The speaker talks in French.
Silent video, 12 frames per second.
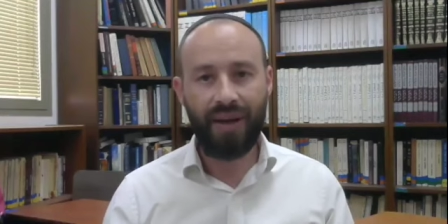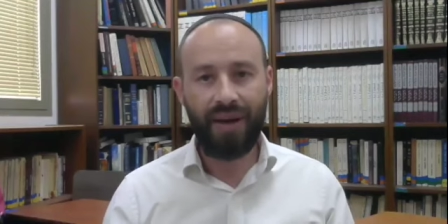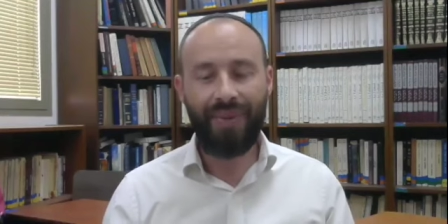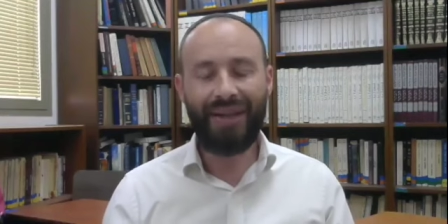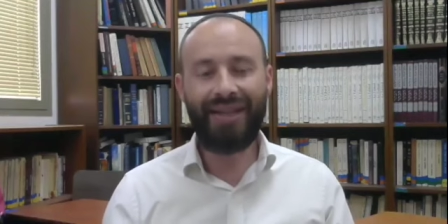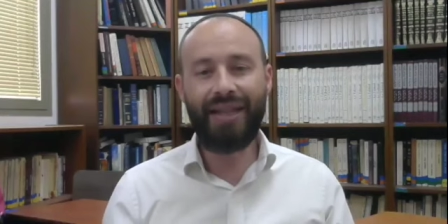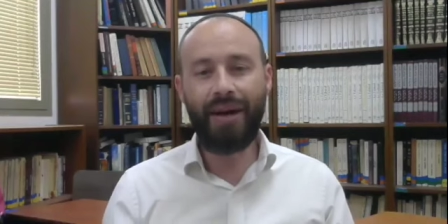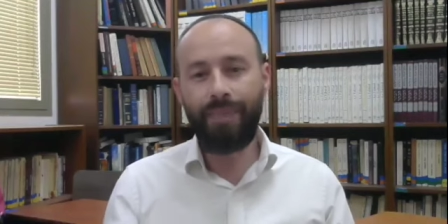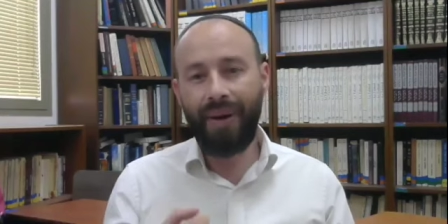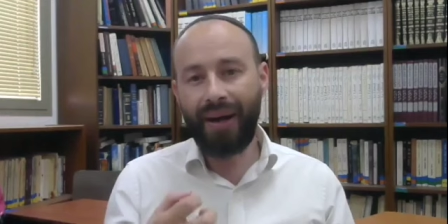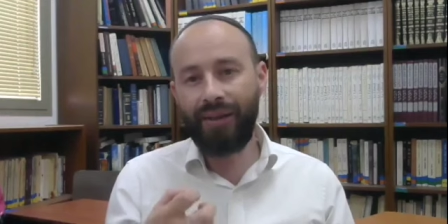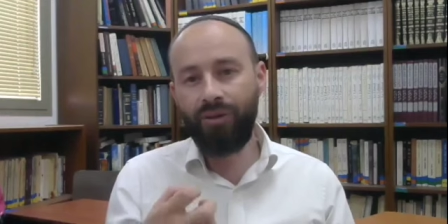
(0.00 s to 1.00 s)
mais qui n'a
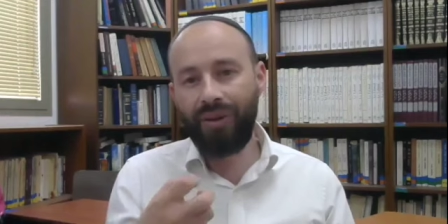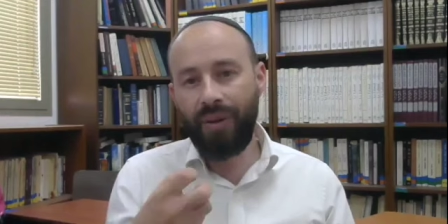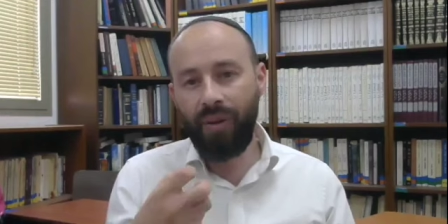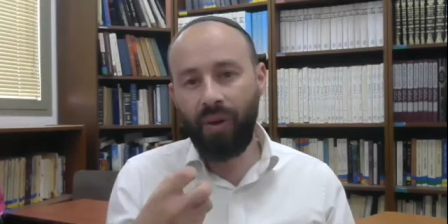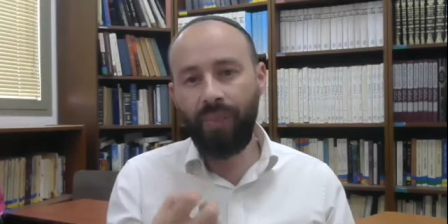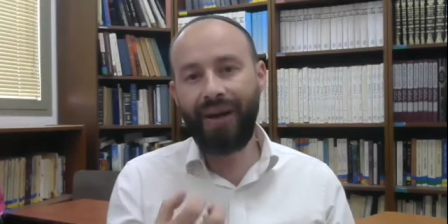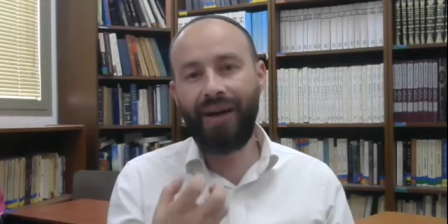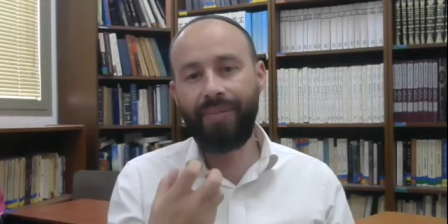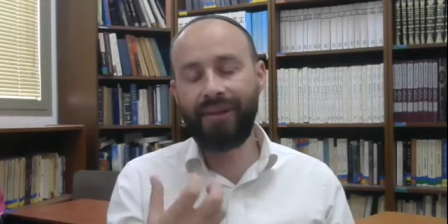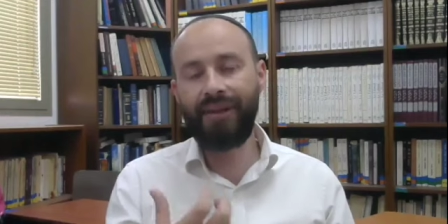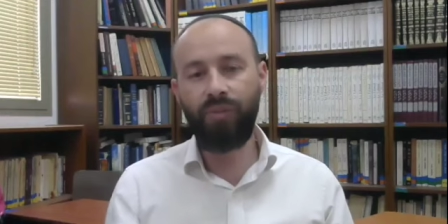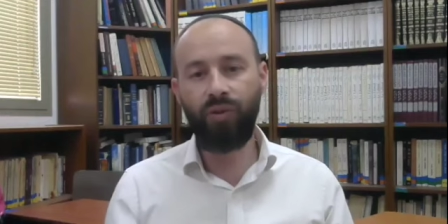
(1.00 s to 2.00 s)
pas, qui ne dépend pas de la
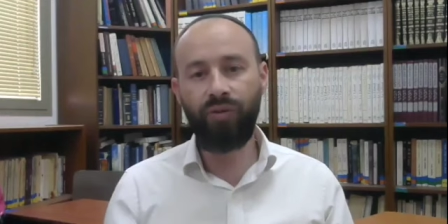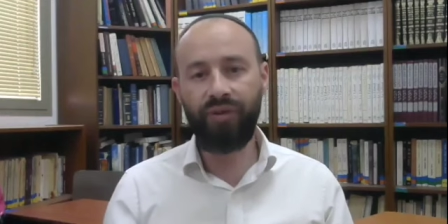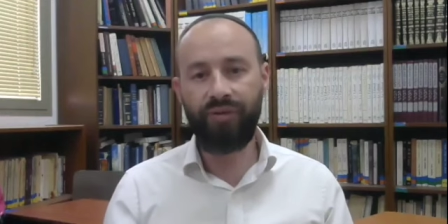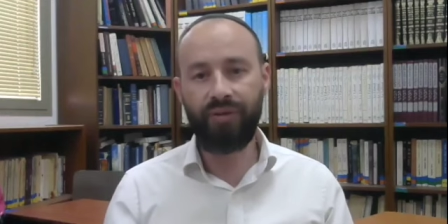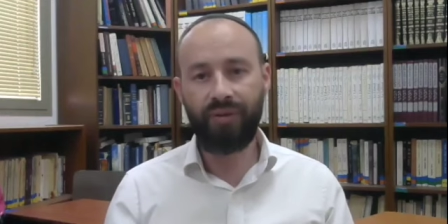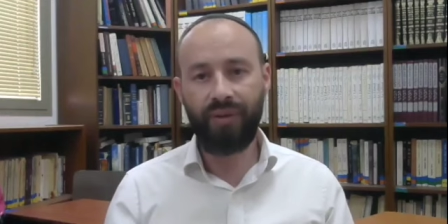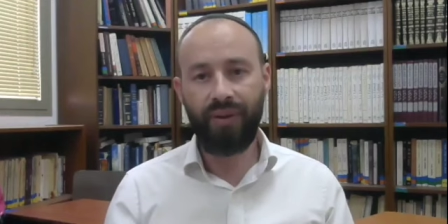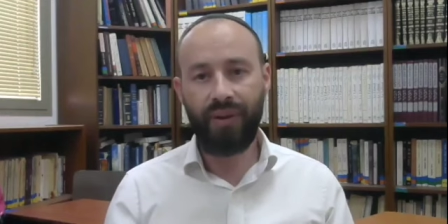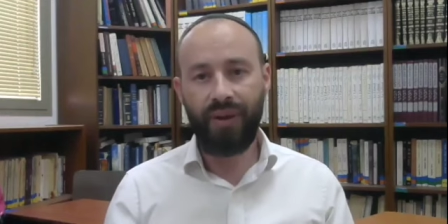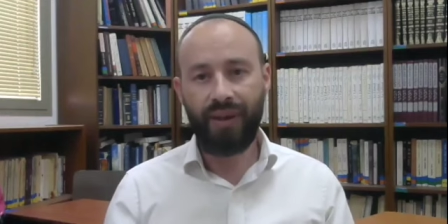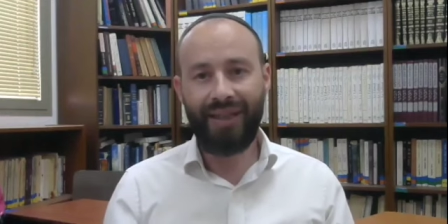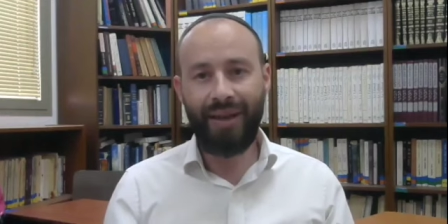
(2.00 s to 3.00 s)
matière pour vivre,
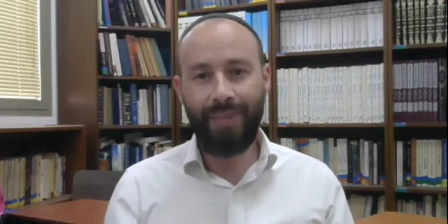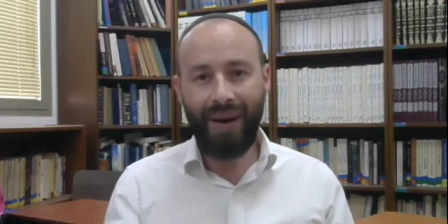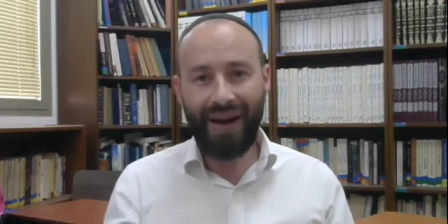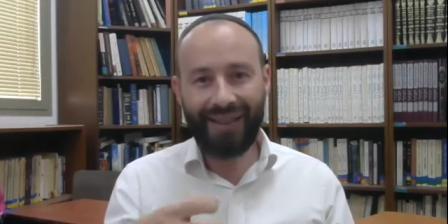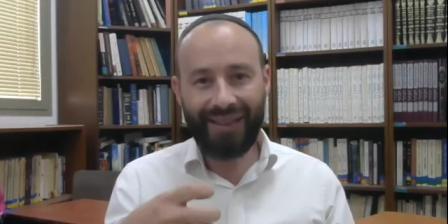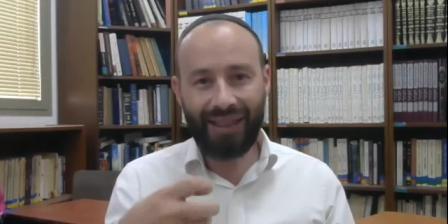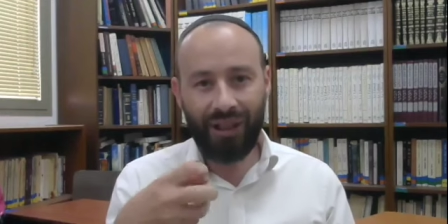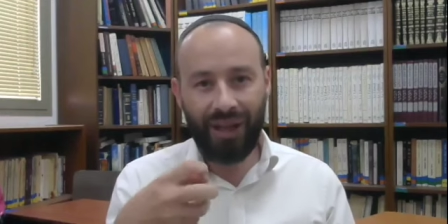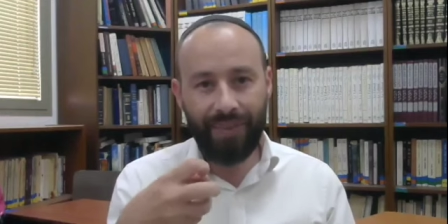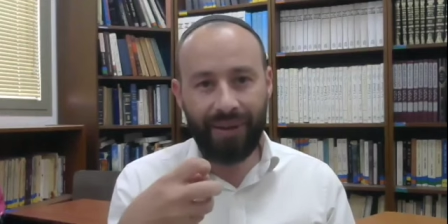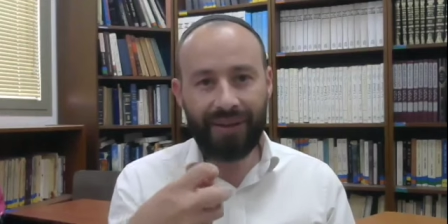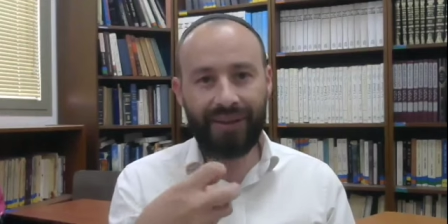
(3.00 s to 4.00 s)
qui n'est pas rattachée à
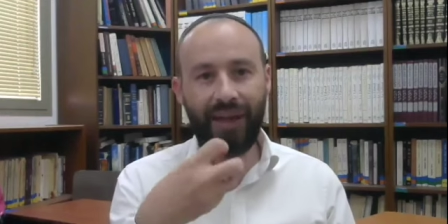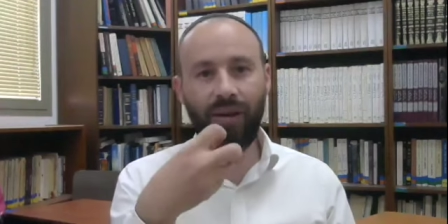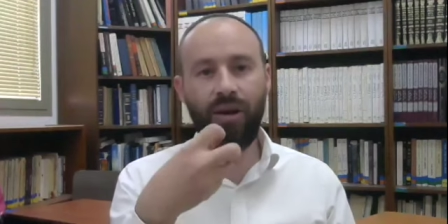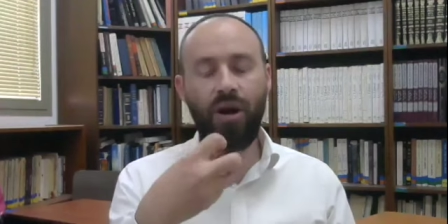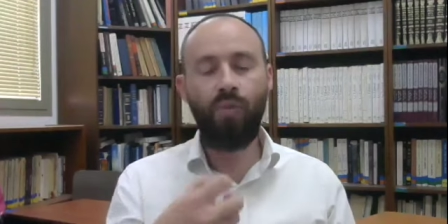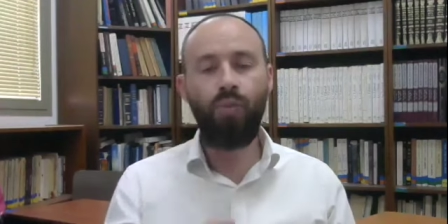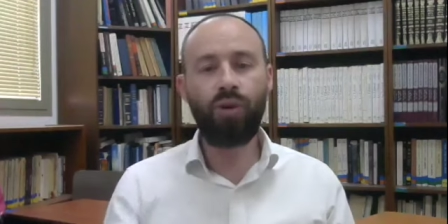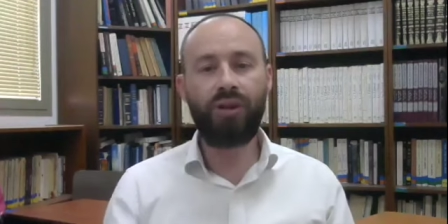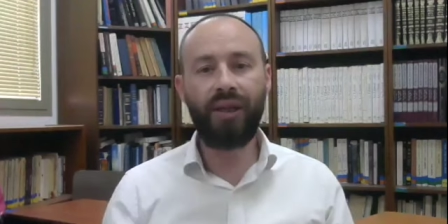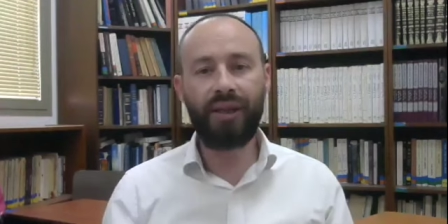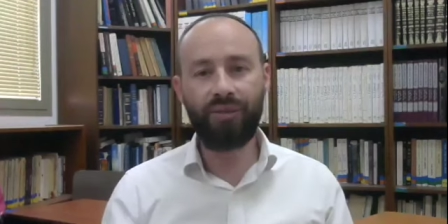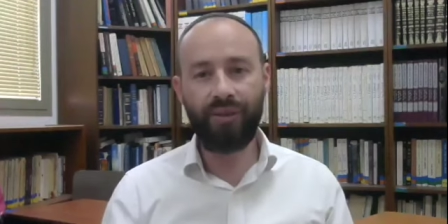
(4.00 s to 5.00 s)
la matière pour
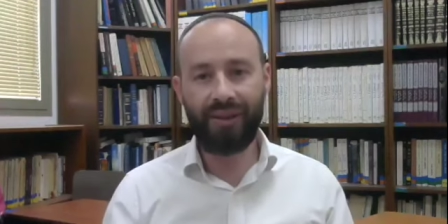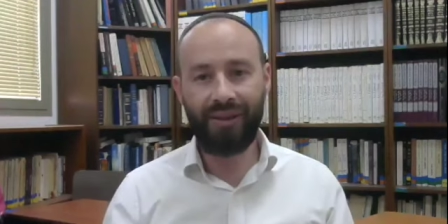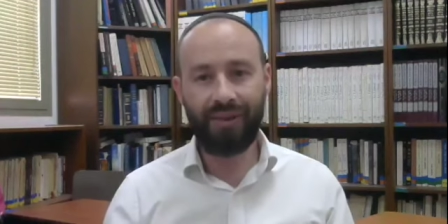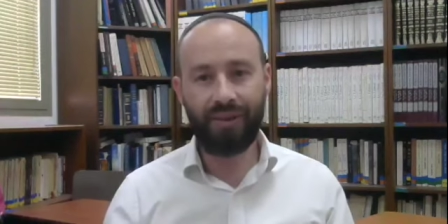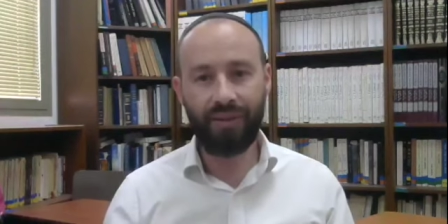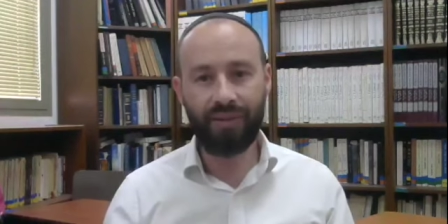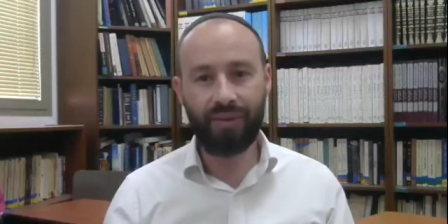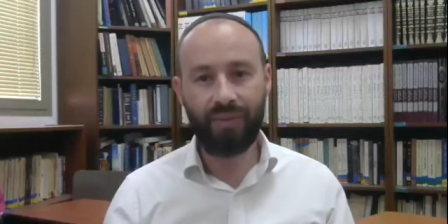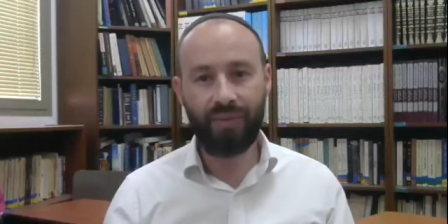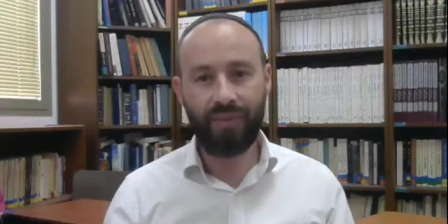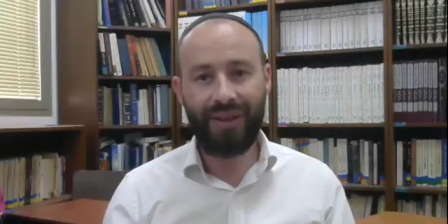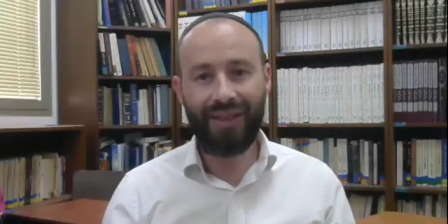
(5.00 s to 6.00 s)
tirer son existence.
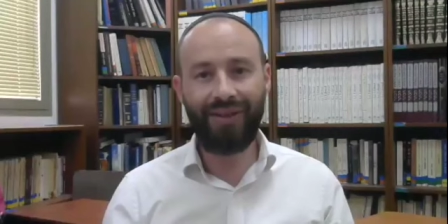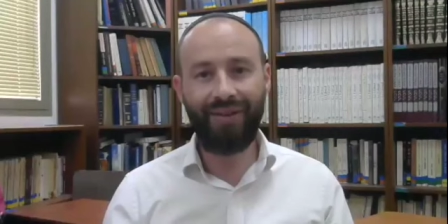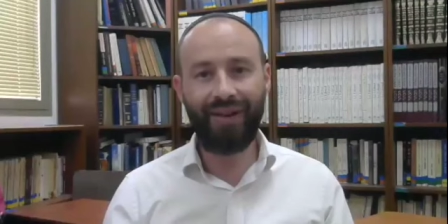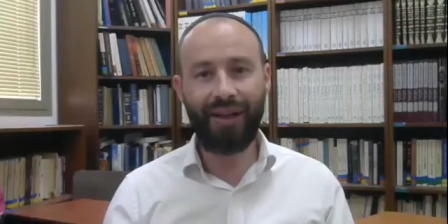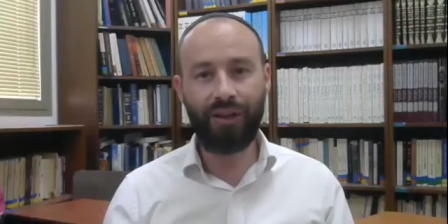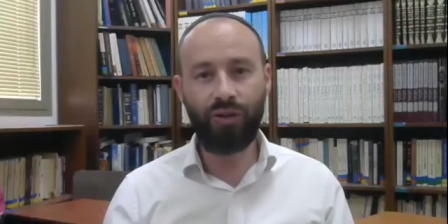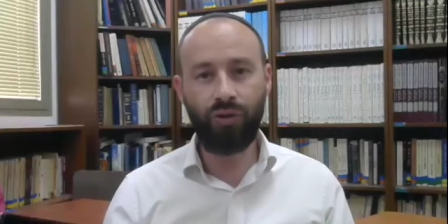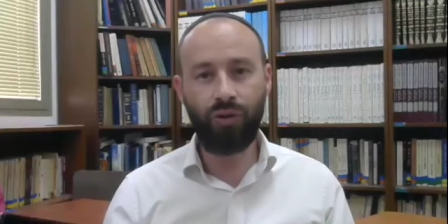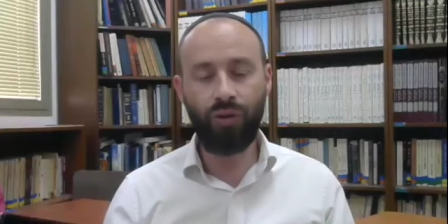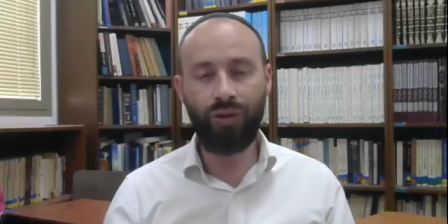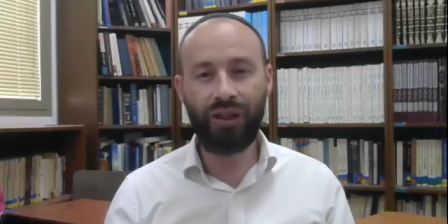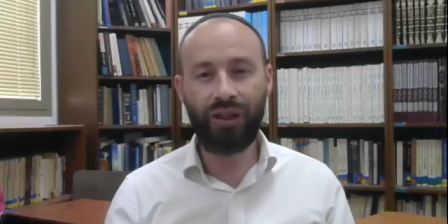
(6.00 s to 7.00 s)
Ça, c'est quelque chose de
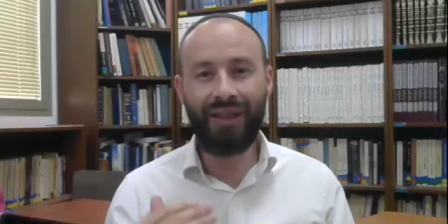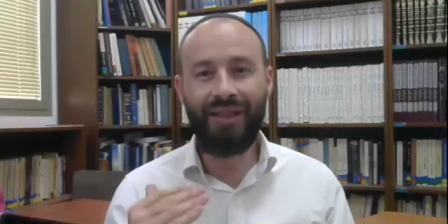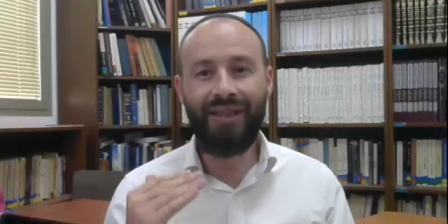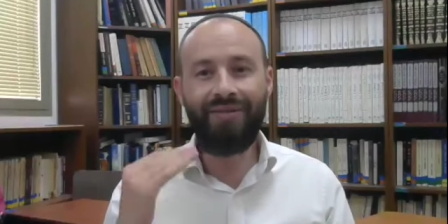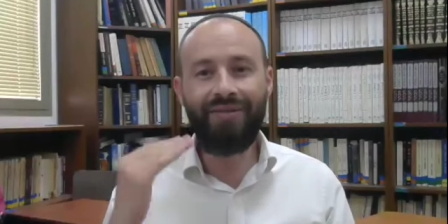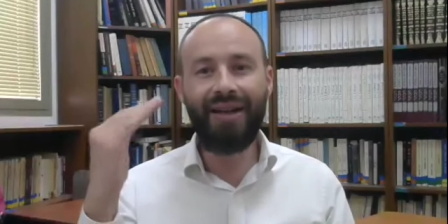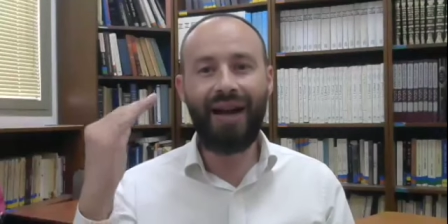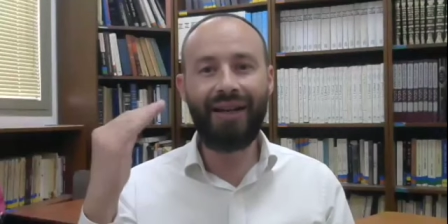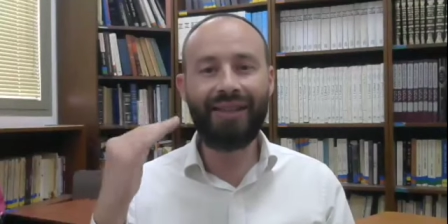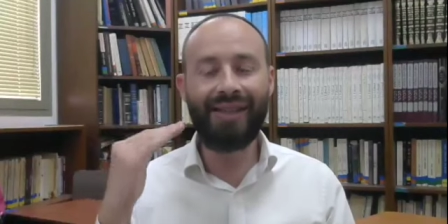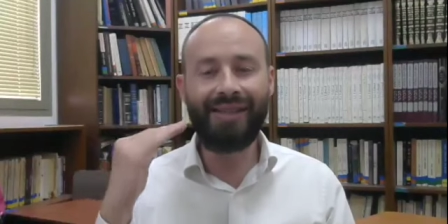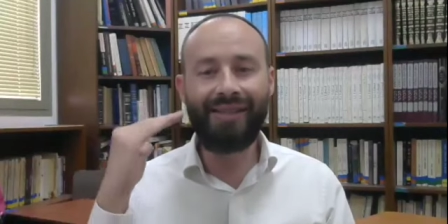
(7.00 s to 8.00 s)
Kodesh, qui est nivdal,
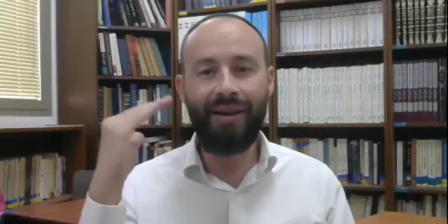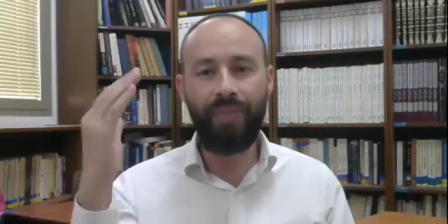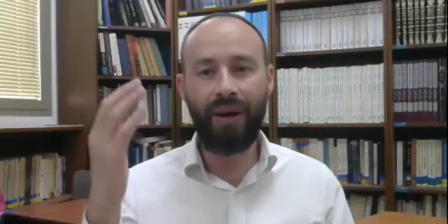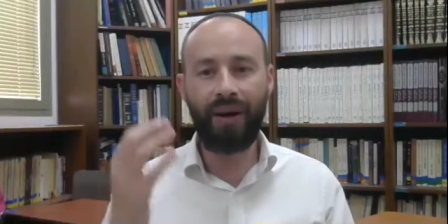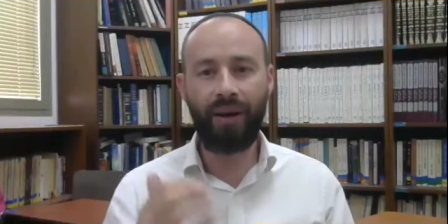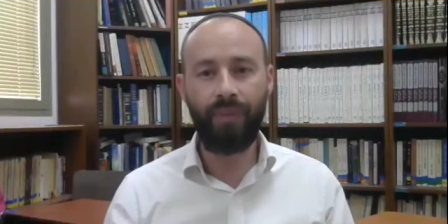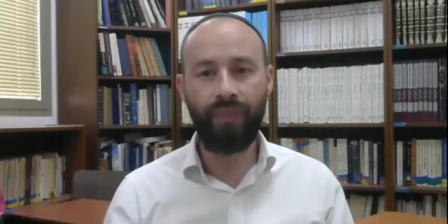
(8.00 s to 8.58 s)
qui est séparé.